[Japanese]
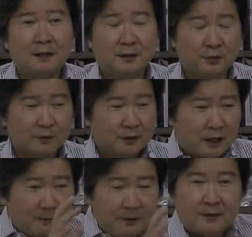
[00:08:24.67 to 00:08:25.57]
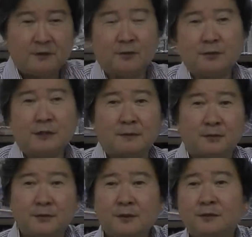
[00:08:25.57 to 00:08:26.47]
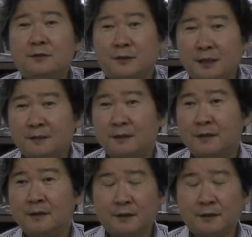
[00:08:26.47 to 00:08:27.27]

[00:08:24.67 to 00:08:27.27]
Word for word: あと壁汚れてれば拭いてくるよね。